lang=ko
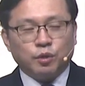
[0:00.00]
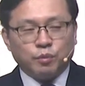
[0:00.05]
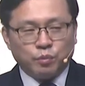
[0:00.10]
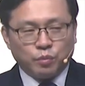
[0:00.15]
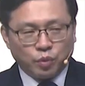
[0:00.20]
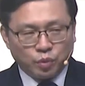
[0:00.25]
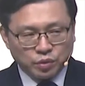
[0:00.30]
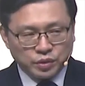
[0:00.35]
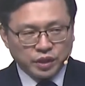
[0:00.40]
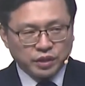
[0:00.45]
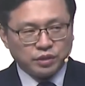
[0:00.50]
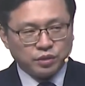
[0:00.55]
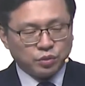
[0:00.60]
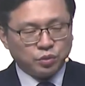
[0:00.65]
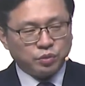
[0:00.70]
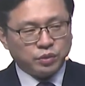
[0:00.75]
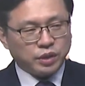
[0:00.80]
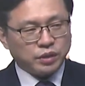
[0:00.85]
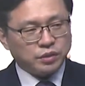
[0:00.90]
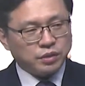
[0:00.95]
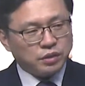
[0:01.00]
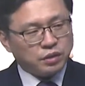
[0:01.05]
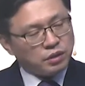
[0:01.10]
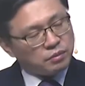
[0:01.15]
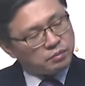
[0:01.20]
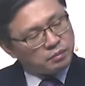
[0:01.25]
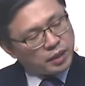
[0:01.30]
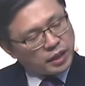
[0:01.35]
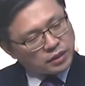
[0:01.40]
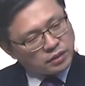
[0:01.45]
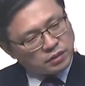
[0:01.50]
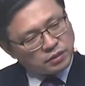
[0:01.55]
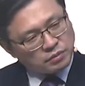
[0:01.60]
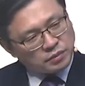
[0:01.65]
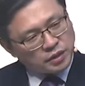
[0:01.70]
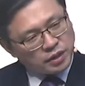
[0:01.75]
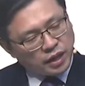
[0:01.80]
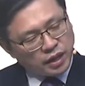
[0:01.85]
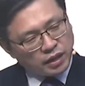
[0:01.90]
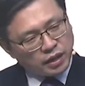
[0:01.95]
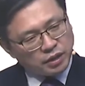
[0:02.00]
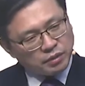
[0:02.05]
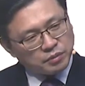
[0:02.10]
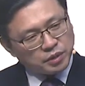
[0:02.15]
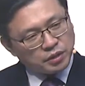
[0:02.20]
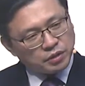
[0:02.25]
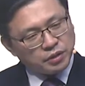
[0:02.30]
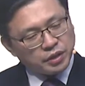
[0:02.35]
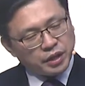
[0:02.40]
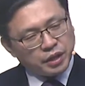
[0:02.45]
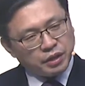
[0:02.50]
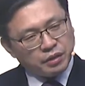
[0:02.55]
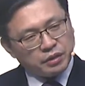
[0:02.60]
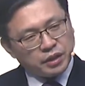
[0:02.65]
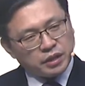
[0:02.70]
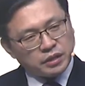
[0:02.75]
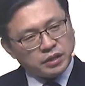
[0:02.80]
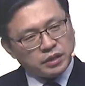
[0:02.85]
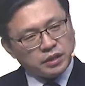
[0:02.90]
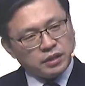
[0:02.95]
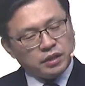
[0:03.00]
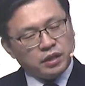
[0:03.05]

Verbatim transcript: 모세를 통해서 말씀 하나님께서 예언하신